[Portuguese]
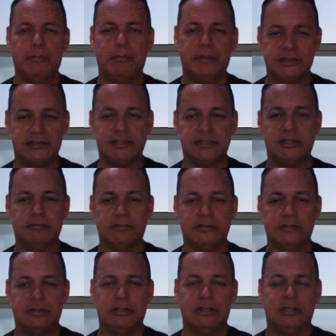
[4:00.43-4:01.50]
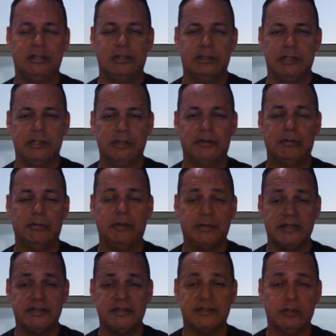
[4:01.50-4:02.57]
Empatar em casa,
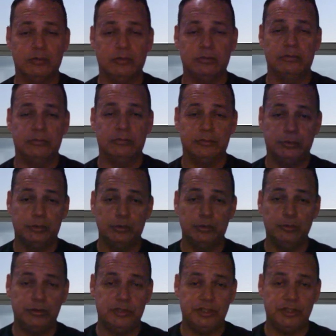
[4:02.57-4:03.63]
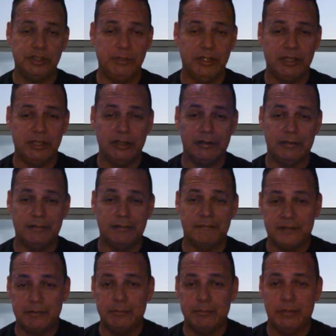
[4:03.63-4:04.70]
levar uma pressão, levar uma
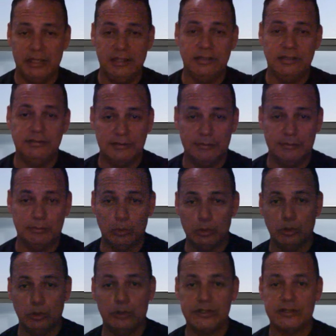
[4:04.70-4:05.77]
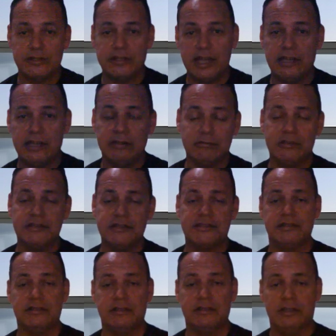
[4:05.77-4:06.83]
pressão de um time que
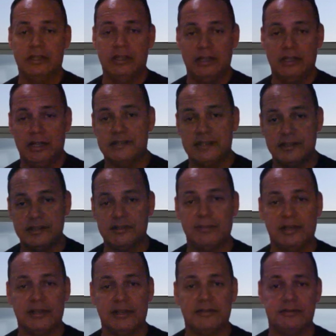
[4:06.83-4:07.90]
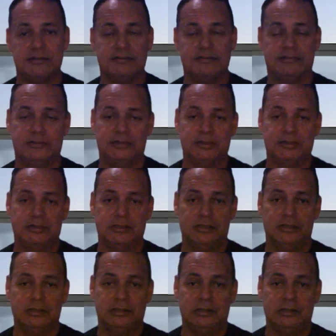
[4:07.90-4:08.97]
também mudou de técnico
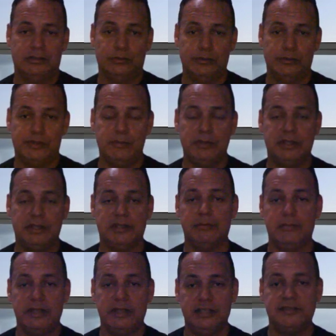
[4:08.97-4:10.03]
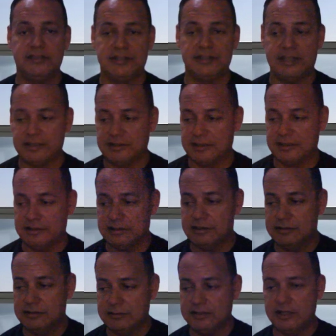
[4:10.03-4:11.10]
recentemente.
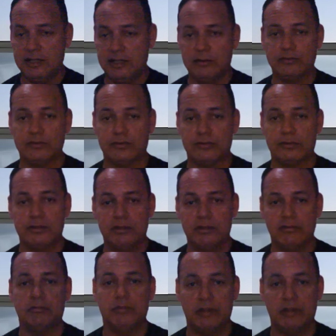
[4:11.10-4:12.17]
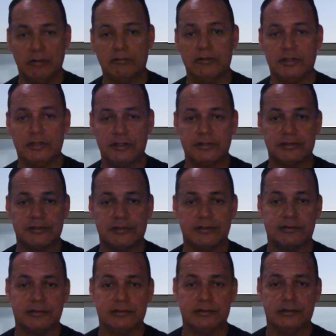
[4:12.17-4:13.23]
Um time que também está tentando
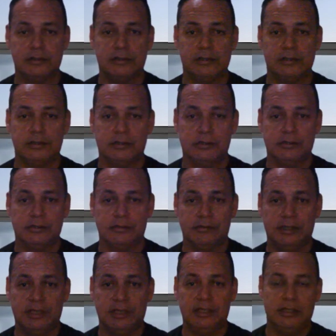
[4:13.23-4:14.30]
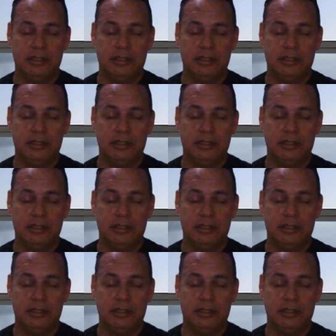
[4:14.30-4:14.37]
se reconstruir, como é o